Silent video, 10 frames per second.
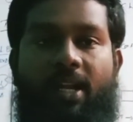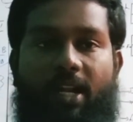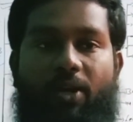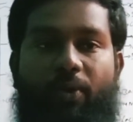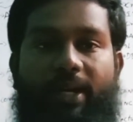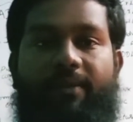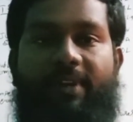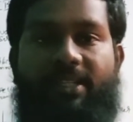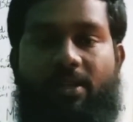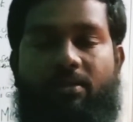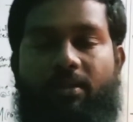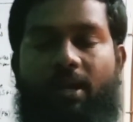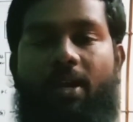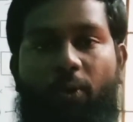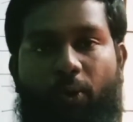నన్ను రెక్టిఫై
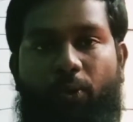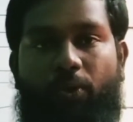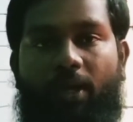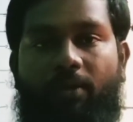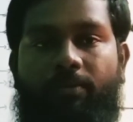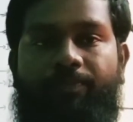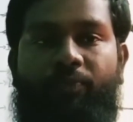చేయాల్సిందిగా కోరుకుంటున్నాను